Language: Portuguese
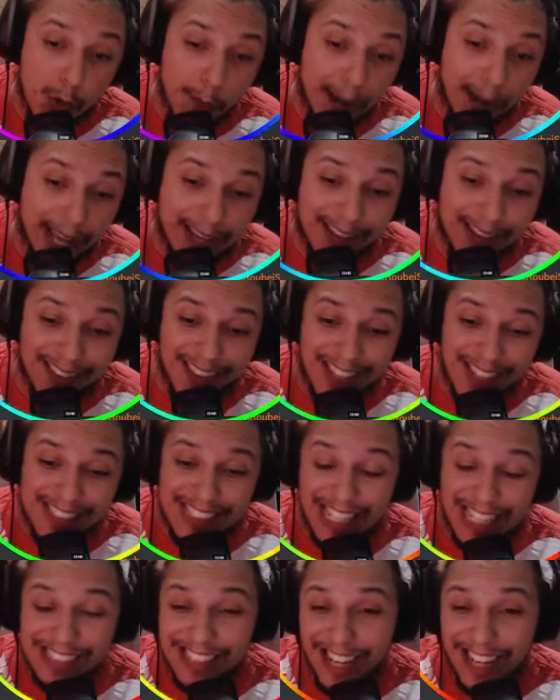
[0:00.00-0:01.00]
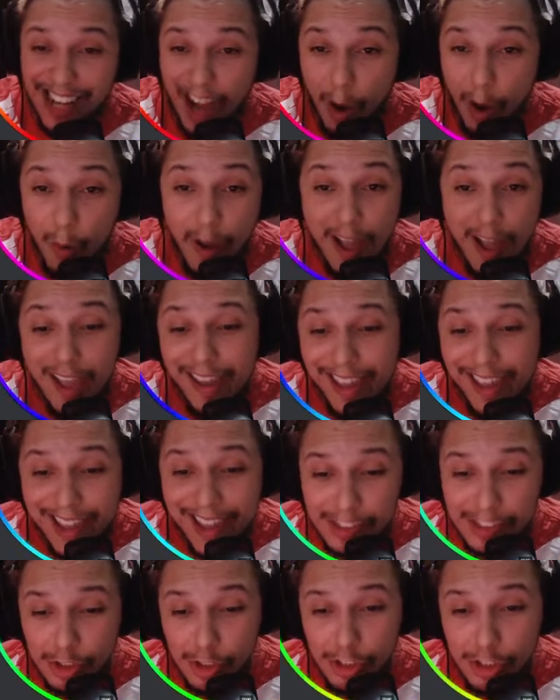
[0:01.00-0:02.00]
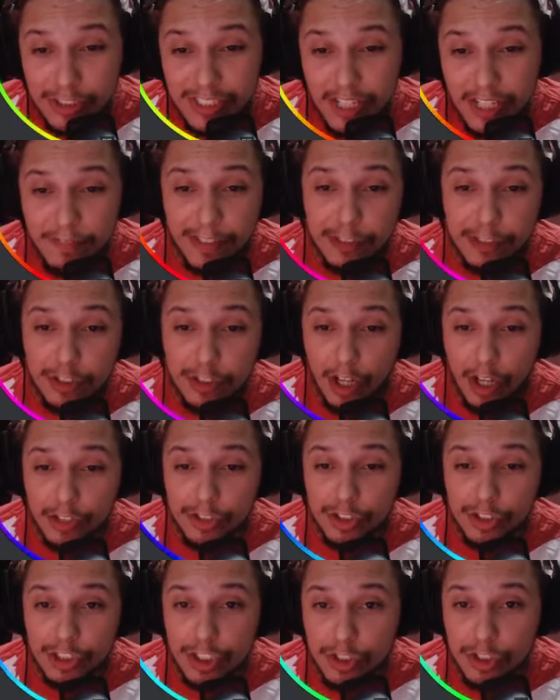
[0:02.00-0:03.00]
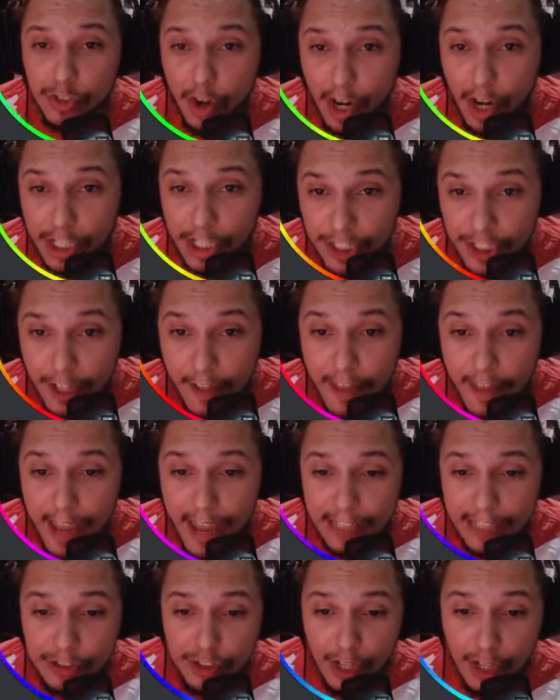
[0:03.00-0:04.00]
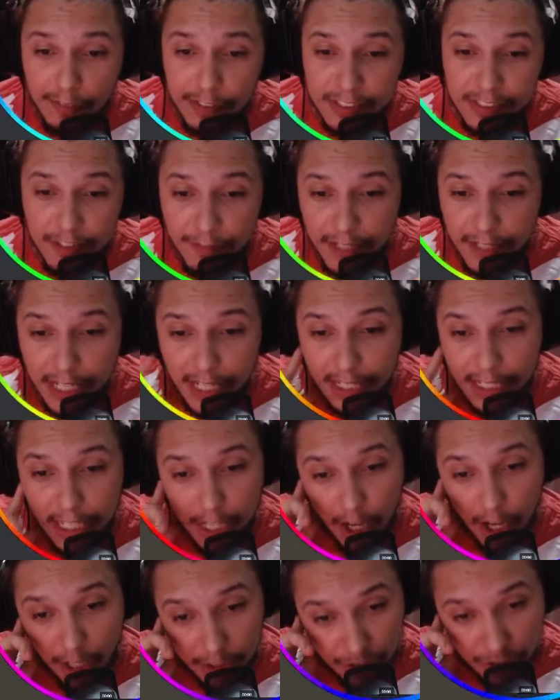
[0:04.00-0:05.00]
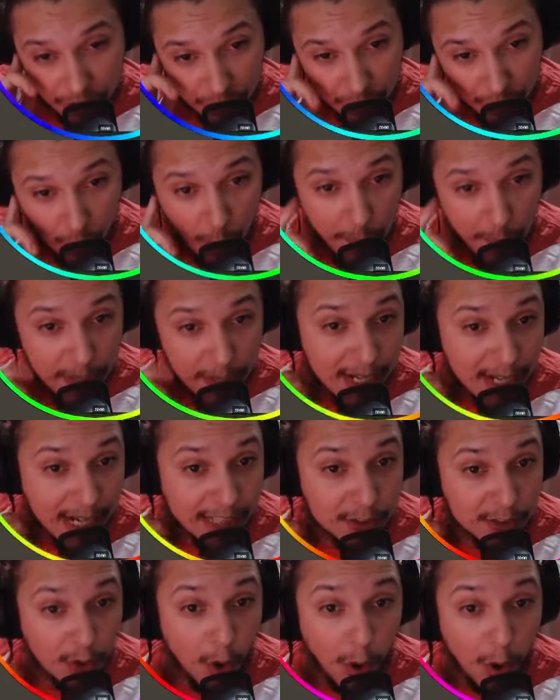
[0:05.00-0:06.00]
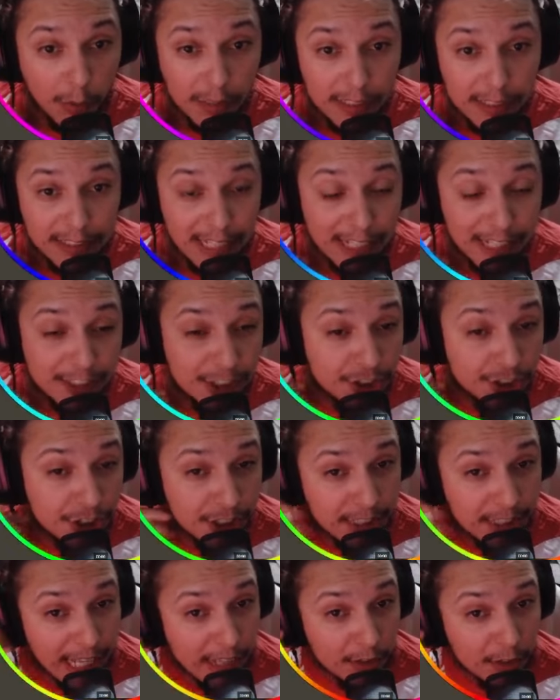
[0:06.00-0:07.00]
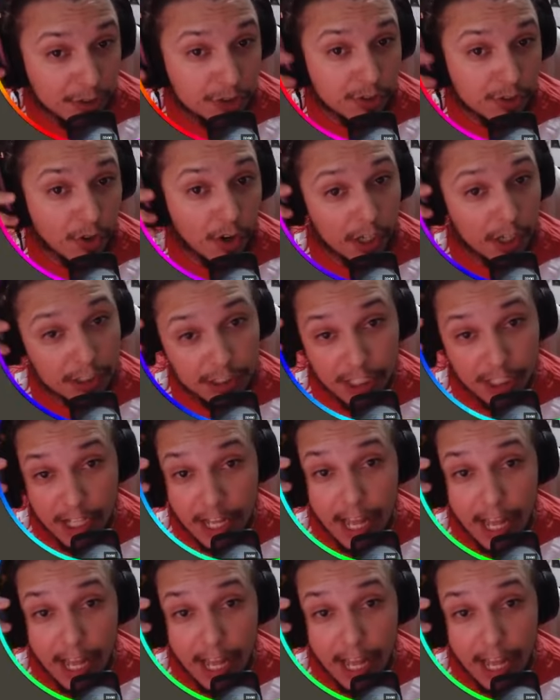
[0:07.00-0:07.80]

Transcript: aí que tem acesso a call exclusiva no nosso Discord, é só você vir aqui, ó, descobrir as roles que a gente tem no Discord.